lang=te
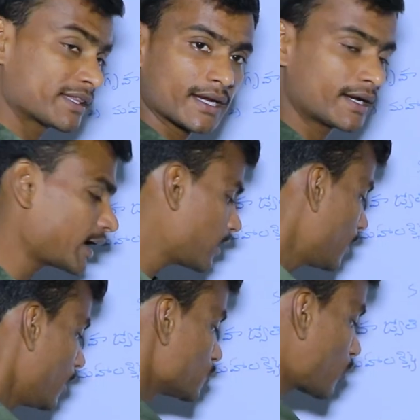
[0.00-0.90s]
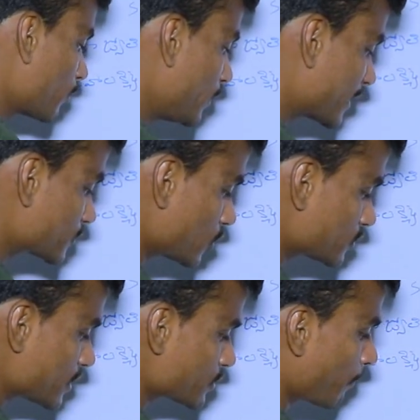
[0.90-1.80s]
ప్రతి ఏటా సో నెక్స్ట్
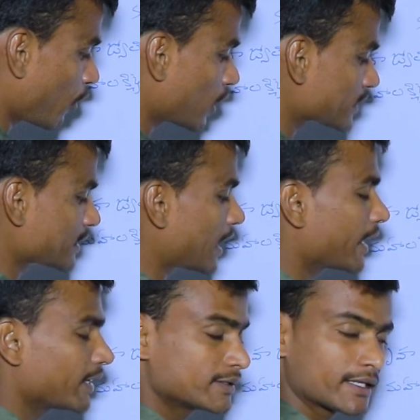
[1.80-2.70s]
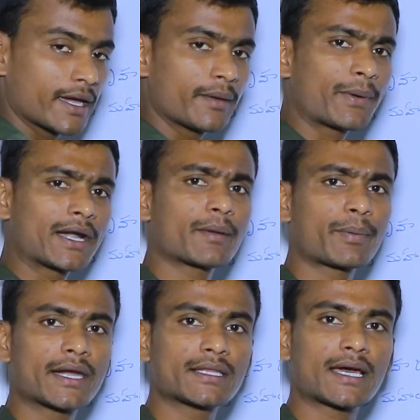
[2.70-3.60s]
వచ్చేసి బోనస్గా ఏదైతే పంట
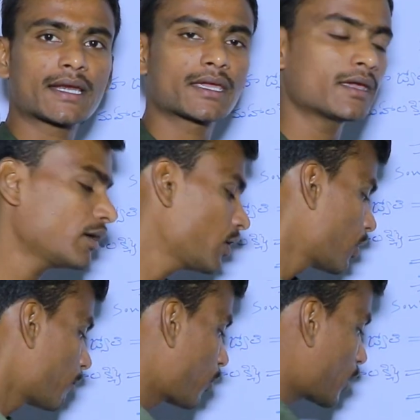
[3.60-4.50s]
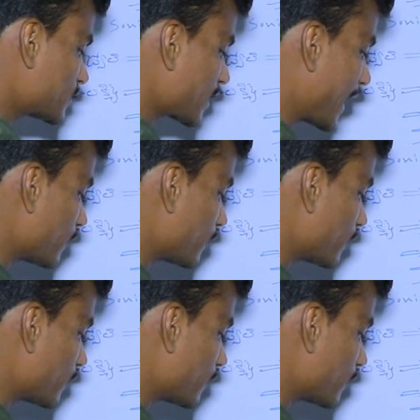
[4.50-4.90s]
పండిన దానికి బోనస్గా